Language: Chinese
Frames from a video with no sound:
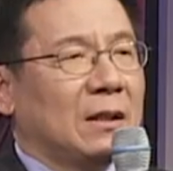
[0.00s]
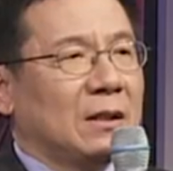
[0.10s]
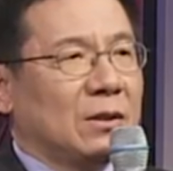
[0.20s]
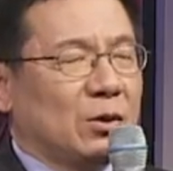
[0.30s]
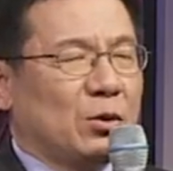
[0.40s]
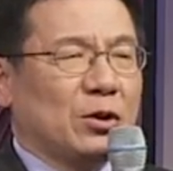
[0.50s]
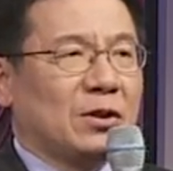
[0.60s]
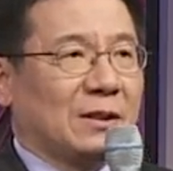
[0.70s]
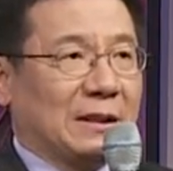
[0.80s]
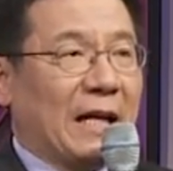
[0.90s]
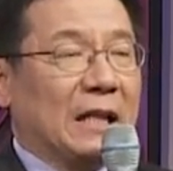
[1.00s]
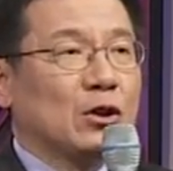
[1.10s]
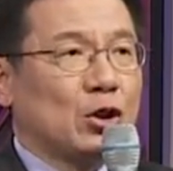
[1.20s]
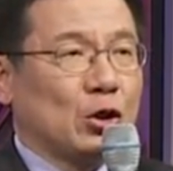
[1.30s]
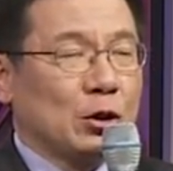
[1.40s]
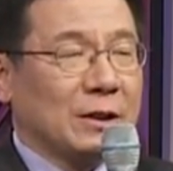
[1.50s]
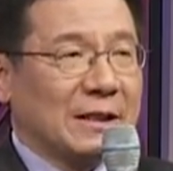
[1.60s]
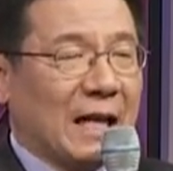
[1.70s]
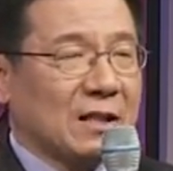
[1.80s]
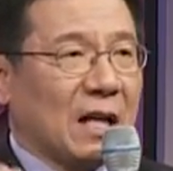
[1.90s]
就是死在十字
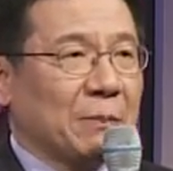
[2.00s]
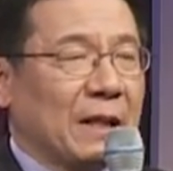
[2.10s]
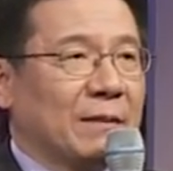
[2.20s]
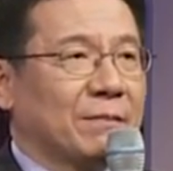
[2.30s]
架上面。